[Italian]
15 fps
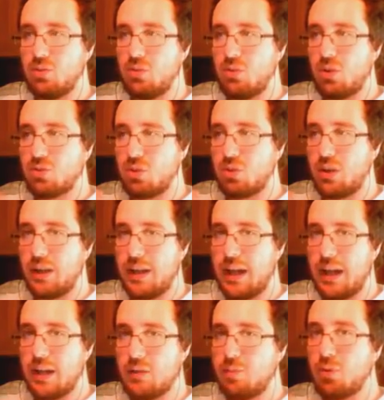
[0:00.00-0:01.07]
sul nostro
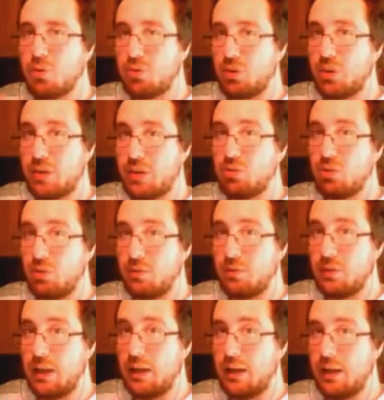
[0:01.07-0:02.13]
canale. Spero stato che adesso
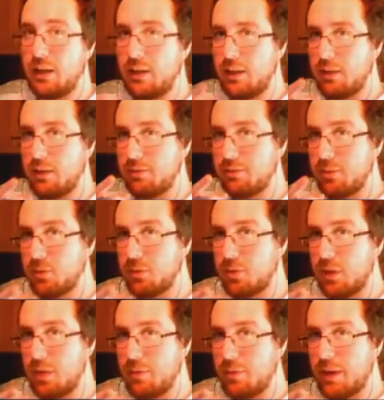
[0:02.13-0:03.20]
la, la,
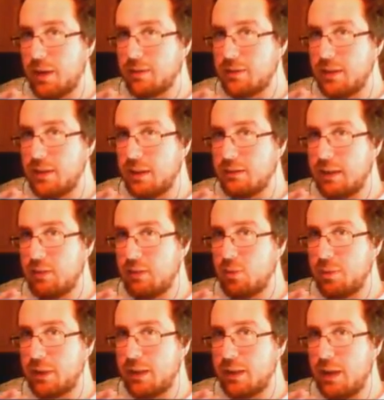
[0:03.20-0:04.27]
fotocamera stia
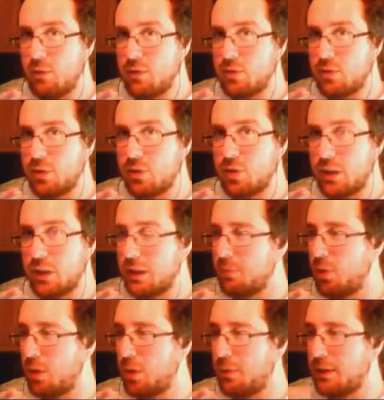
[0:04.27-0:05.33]
andando perché ho visto che c'è anche
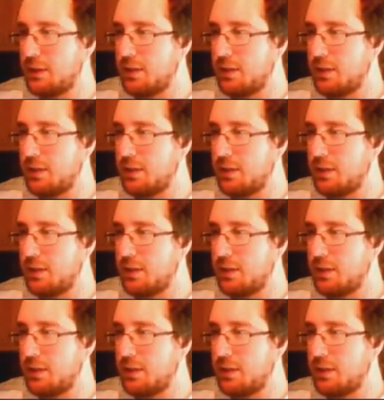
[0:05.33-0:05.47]
poca